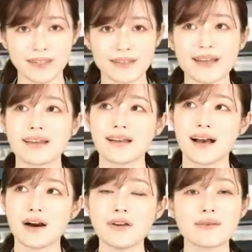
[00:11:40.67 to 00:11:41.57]
で
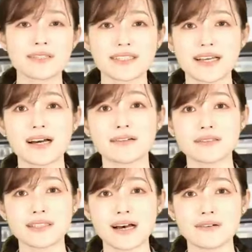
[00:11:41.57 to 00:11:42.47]
青山茂春
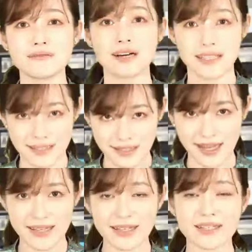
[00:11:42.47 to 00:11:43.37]
さんはです
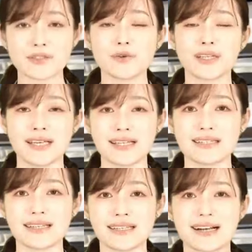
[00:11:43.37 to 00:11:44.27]
ね消費減
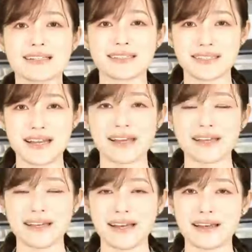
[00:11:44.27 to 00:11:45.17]
税に関して、
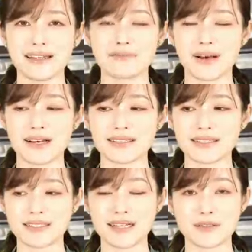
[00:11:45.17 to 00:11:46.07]
えー、今
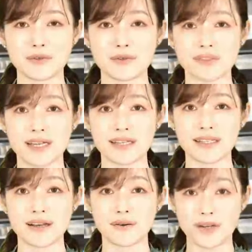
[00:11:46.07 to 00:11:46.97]
しっかりと訴え
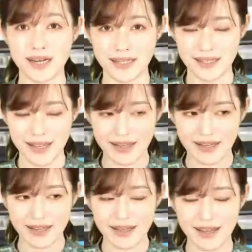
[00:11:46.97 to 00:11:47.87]
ておられて、
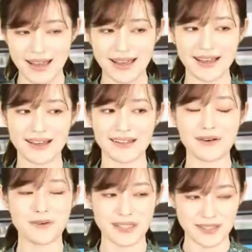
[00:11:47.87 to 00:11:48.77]
えー、な
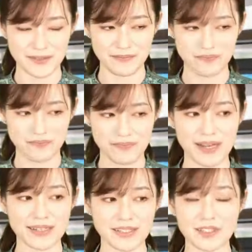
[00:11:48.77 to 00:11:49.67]
おかつ、ま
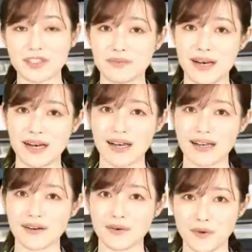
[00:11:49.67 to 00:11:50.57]
あ、出馬
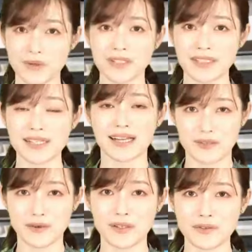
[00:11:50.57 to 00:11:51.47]
をしたい
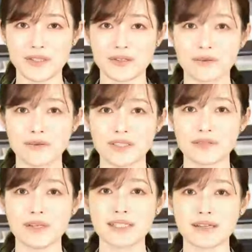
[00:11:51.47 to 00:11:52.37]
という意向を
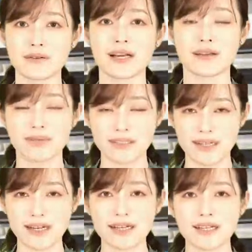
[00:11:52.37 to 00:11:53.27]
示しておられます
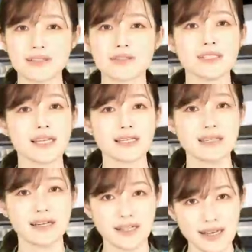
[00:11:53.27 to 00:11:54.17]
が推薦
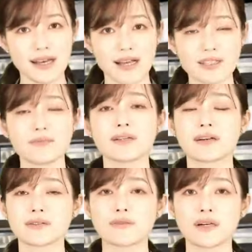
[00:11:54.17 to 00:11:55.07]
人がね集まる
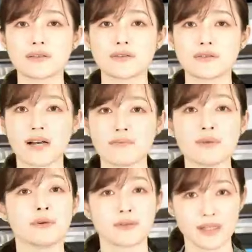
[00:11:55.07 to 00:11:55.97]
かどうかというのが微
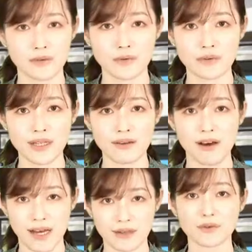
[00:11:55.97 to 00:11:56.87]
妙なところで
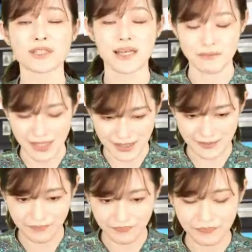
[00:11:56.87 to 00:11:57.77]
はございます。
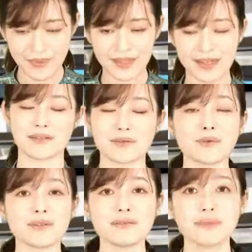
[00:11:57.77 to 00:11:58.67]
そ
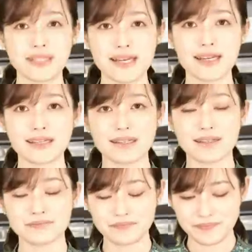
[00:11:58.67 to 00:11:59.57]
ういう意味で
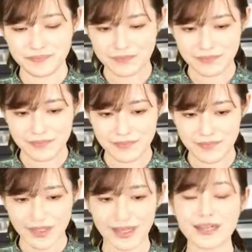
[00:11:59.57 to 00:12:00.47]

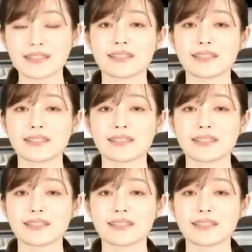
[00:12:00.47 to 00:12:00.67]
高市